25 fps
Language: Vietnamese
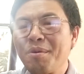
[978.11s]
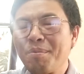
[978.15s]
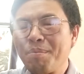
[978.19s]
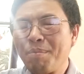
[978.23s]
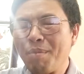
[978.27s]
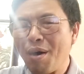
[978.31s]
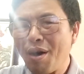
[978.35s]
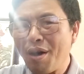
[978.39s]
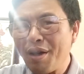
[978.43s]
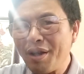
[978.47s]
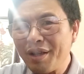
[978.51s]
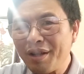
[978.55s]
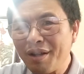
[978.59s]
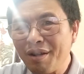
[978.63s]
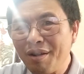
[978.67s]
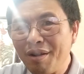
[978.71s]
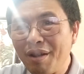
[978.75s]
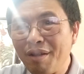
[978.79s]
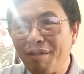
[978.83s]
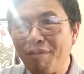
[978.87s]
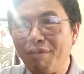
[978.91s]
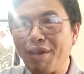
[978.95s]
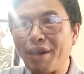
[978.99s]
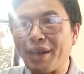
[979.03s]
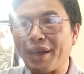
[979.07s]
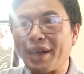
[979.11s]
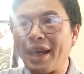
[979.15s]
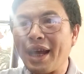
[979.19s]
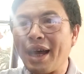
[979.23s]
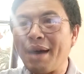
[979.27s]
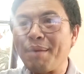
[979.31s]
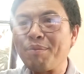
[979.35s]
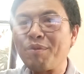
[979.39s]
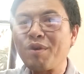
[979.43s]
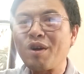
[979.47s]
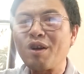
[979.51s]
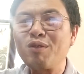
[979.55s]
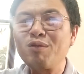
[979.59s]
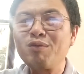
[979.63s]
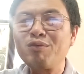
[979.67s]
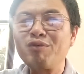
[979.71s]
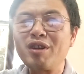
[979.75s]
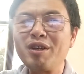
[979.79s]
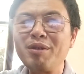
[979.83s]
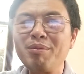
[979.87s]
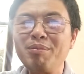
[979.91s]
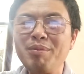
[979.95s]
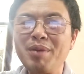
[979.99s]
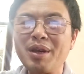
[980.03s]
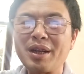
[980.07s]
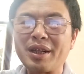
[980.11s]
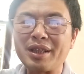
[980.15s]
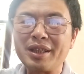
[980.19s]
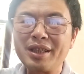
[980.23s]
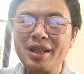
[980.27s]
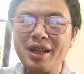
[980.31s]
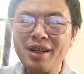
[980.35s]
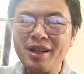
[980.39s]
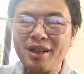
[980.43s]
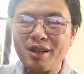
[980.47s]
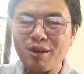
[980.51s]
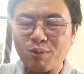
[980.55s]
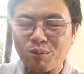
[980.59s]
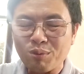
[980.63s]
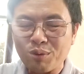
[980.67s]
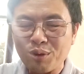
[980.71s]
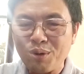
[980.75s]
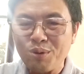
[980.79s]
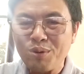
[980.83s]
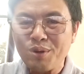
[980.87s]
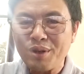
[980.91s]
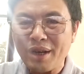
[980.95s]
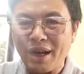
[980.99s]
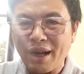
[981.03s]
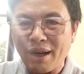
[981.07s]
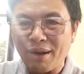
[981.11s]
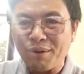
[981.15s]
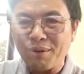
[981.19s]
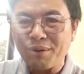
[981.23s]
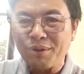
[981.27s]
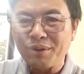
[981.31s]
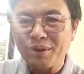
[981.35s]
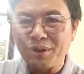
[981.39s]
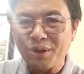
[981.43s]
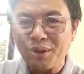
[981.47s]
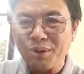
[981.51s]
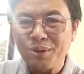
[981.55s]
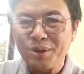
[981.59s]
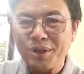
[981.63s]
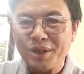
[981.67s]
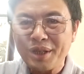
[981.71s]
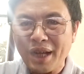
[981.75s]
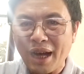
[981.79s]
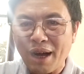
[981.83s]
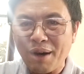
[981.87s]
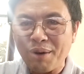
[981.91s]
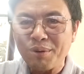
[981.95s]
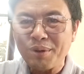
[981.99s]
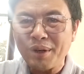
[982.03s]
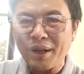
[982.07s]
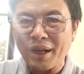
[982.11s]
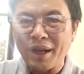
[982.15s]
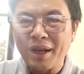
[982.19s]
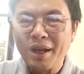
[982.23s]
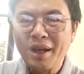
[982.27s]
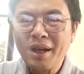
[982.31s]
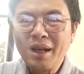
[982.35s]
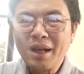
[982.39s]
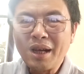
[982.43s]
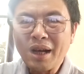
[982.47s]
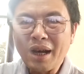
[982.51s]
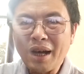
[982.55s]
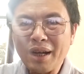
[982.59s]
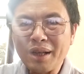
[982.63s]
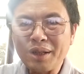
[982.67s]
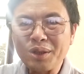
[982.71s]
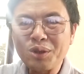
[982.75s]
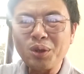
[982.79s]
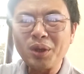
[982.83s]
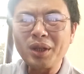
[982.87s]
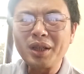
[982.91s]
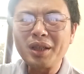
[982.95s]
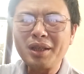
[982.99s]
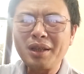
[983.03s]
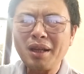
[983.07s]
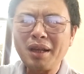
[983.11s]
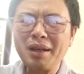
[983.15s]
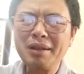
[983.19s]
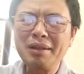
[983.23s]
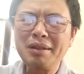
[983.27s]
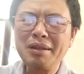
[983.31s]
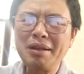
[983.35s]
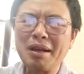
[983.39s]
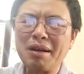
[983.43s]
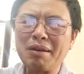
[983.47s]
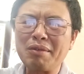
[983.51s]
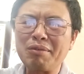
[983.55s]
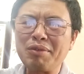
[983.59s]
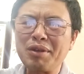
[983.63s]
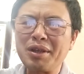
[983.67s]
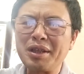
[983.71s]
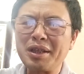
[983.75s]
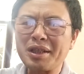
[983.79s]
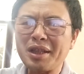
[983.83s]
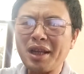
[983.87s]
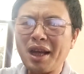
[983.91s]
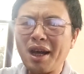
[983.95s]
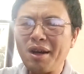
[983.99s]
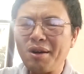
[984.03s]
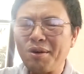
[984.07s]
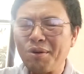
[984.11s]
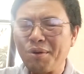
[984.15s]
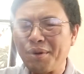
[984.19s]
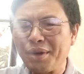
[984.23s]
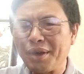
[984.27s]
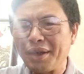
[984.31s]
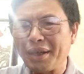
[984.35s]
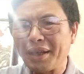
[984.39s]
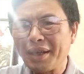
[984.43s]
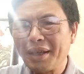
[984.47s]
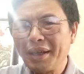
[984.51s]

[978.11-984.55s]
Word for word: mọi người Việt Nam không phân biệt dân tộc tôn giáo tôn giáo này à, xuất thân địa vị xã hội